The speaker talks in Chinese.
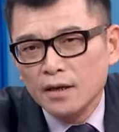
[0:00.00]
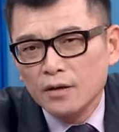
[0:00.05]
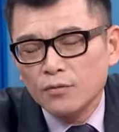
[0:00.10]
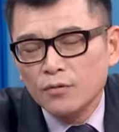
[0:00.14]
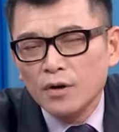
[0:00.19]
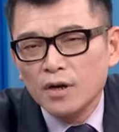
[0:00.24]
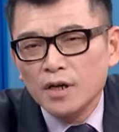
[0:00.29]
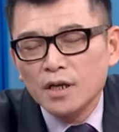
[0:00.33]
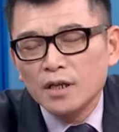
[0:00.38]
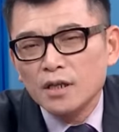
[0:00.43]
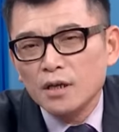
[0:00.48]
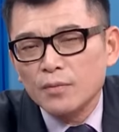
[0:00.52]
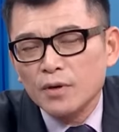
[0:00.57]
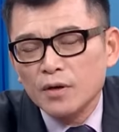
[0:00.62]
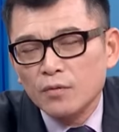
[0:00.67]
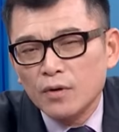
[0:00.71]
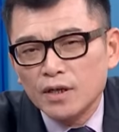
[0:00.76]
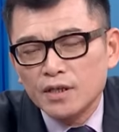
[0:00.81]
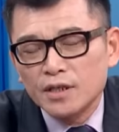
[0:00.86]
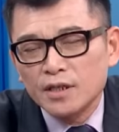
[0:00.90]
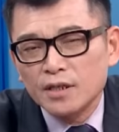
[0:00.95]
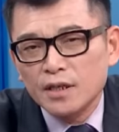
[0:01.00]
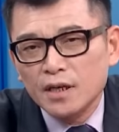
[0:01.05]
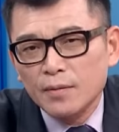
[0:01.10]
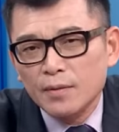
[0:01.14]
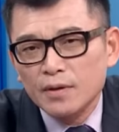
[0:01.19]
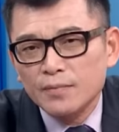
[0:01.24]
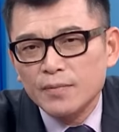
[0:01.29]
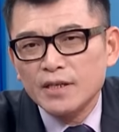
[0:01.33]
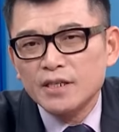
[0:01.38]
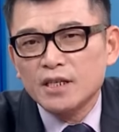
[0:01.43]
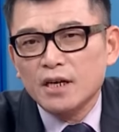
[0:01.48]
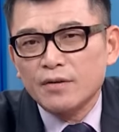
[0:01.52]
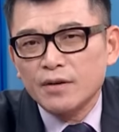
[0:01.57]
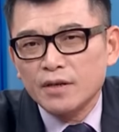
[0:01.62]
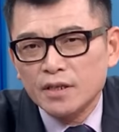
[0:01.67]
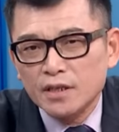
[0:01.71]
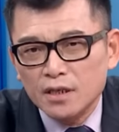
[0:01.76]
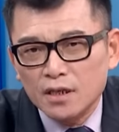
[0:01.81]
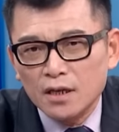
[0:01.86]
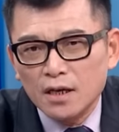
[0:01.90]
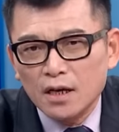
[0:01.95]
五二零得变往新呢，要变小
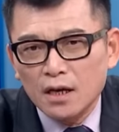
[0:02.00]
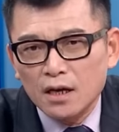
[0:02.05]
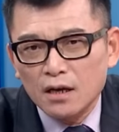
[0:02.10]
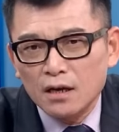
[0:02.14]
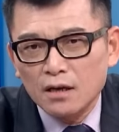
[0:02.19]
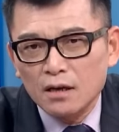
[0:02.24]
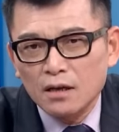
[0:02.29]
英姐啊！